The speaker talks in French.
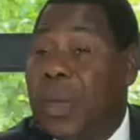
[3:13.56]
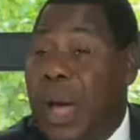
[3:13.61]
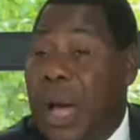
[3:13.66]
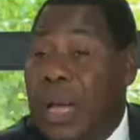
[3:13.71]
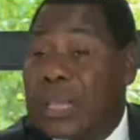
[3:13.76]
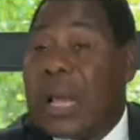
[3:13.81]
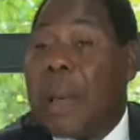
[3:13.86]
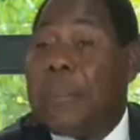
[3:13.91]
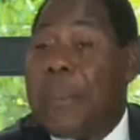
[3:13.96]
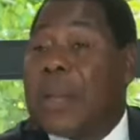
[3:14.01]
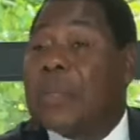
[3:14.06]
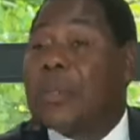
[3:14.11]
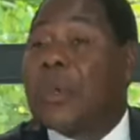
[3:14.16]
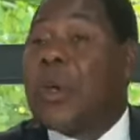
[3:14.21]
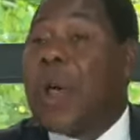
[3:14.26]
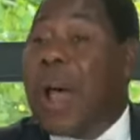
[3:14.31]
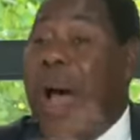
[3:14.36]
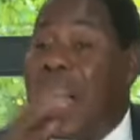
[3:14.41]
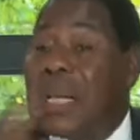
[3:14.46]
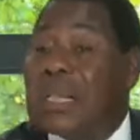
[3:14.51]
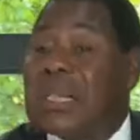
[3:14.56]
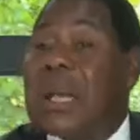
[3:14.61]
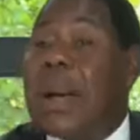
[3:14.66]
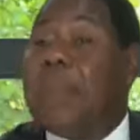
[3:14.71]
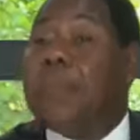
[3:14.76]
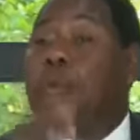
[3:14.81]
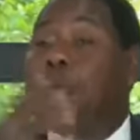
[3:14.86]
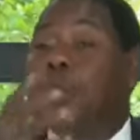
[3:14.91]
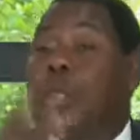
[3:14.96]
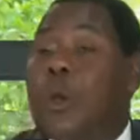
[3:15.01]
à ça parce
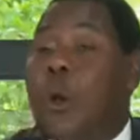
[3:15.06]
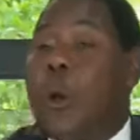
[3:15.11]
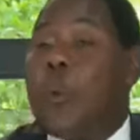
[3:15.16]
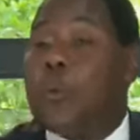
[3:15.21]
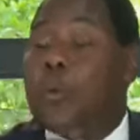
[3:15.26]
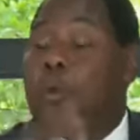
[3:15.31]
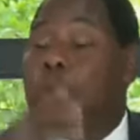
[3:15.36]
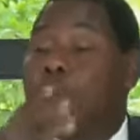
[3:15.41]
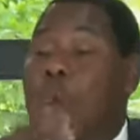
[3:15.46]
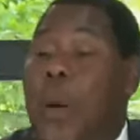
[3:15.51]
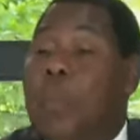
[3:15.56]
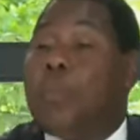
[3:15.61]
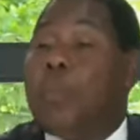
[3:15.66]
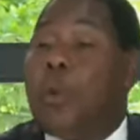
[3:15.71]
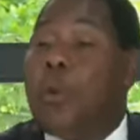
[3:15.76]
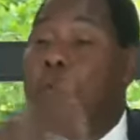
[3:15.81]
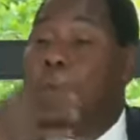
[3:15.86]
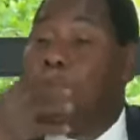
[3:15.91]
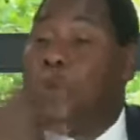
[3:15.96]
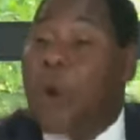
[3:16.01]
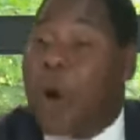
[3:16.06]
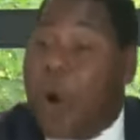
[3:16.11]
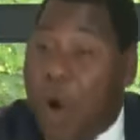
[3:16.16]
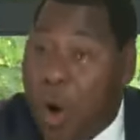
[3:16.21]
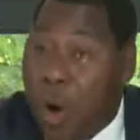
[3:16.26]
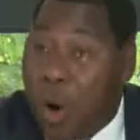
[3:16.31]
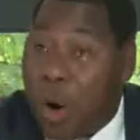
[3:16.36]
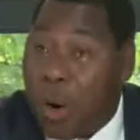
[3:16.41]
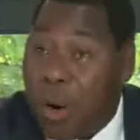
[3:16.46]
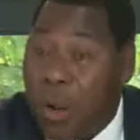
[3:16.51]
qu'ensemble, nous, serons, nous sommes plus
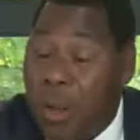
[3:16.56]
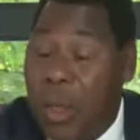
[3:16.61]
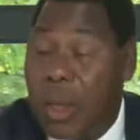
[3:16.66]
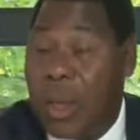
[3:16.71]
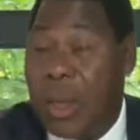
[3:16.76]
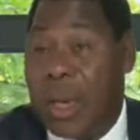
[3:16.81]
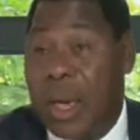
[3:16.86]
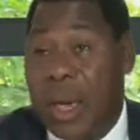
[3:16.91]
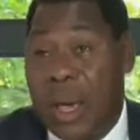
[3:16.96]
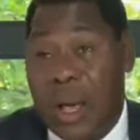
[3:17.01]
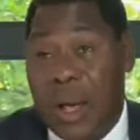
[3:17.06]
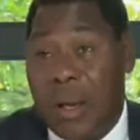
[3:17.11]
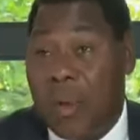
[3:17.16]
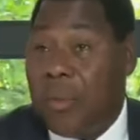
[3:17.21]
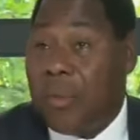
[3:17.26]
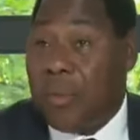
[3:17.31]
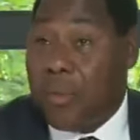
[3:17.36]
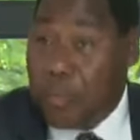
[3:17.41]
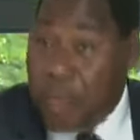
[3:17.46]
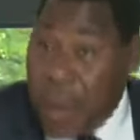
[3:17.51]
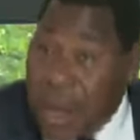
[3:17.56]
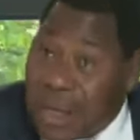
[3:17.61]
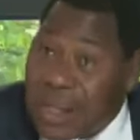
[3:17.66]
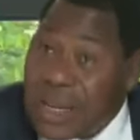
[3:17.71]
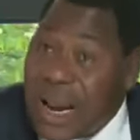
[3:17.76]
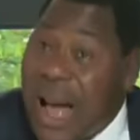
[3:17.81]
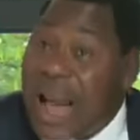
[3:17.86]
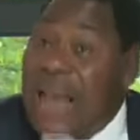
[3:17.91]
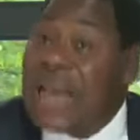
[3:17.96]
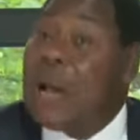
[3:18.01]
forts.
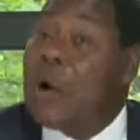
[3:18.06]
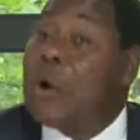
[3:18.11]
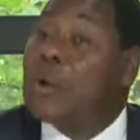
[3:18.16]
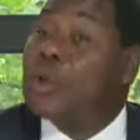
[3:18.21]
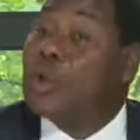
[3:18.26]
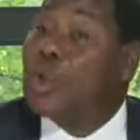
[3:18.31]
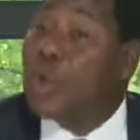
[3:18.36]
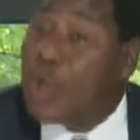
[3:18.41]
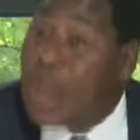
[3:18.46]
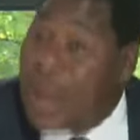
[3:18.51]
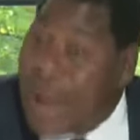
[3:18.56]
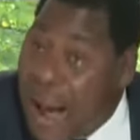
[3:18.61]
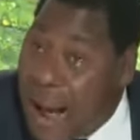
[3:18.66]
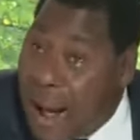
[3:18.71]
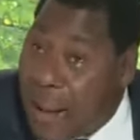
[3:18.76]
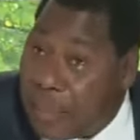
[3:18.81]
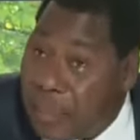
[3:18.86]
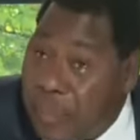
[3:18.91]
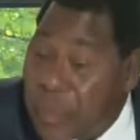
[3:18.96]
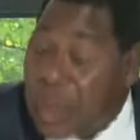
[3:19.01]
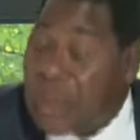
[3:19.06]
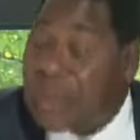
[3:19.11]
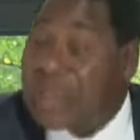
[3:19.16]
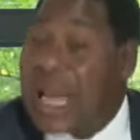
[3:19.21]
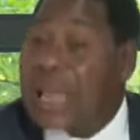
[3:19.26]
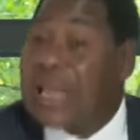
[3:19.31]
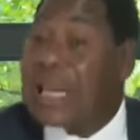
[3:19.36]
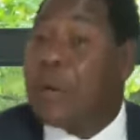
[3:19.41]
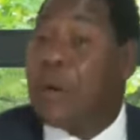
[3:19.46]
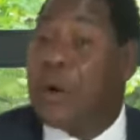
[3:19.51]
Maintenant, aller au-delà,
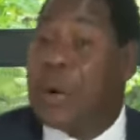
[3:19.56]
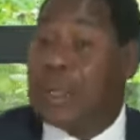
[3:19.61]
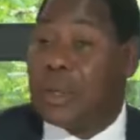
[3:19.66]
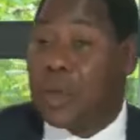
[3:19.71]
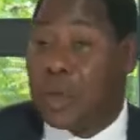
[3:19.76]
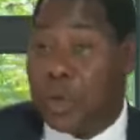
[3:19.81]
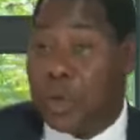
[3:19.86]
ces terroristes